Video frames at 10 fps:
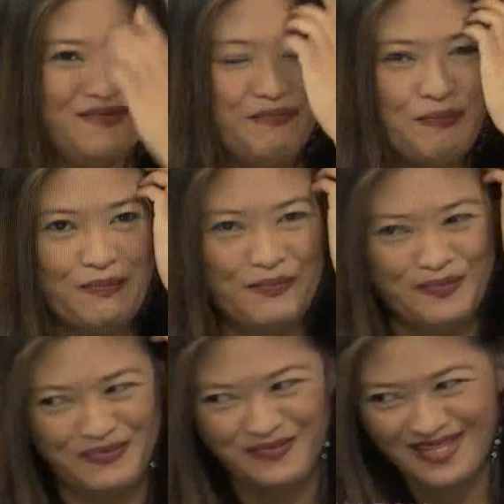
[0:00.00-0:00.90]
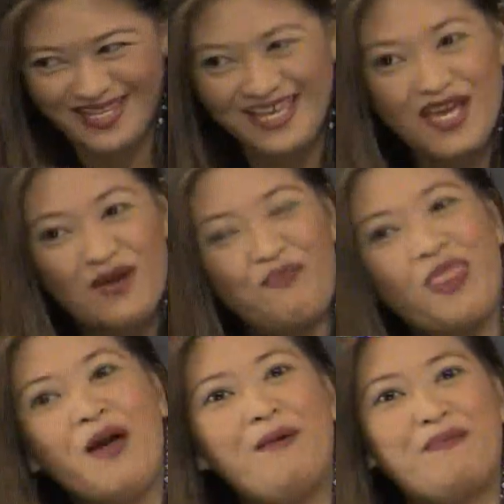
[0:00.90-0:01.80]
ng bonggang-bongga.
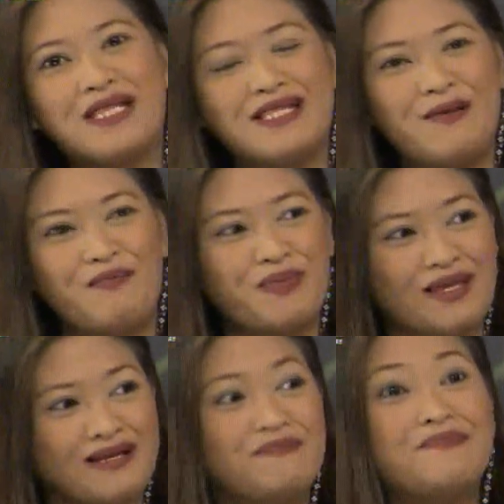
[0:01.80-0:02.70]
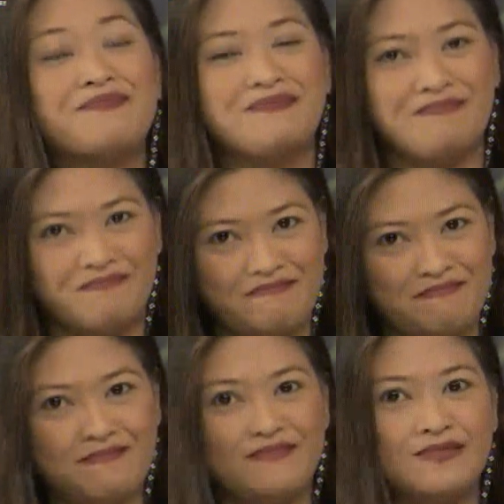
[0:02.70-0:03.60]
Parang niligawan ka ulit.
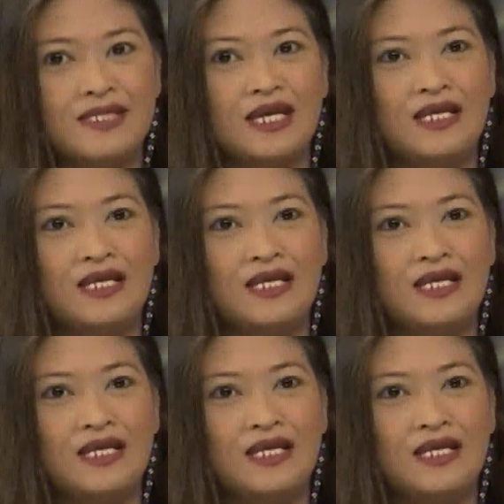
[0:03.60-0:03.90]
Mm.